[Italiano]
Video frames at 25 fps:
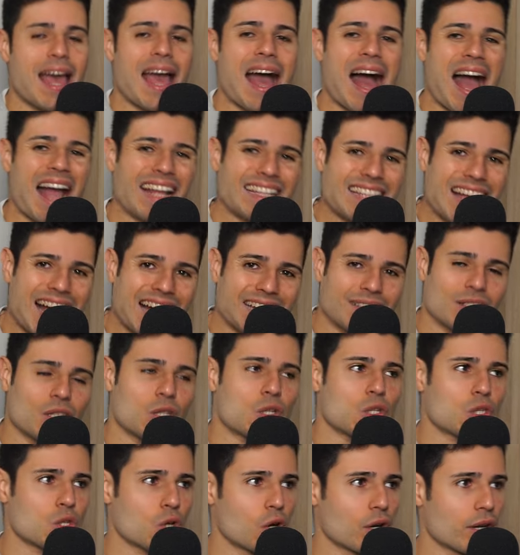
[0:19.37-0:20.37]
ai dati
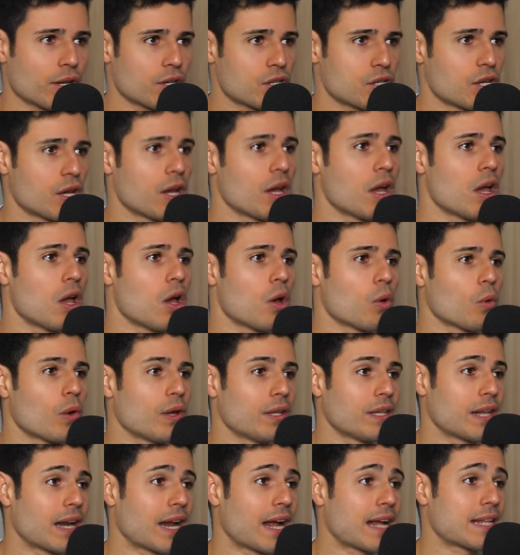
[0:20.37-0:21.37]
storici.
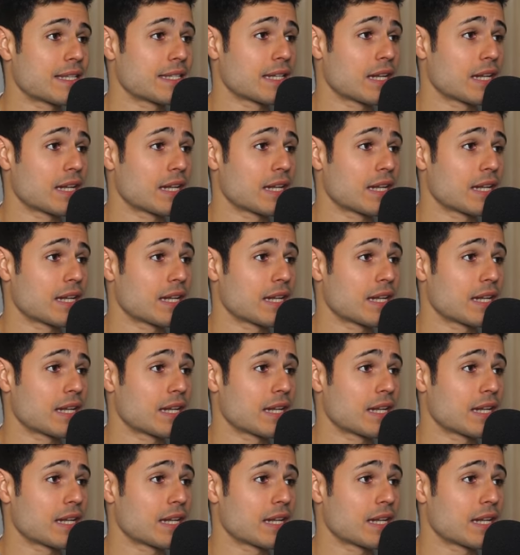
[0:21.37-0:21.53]
Quindi, ragazzi,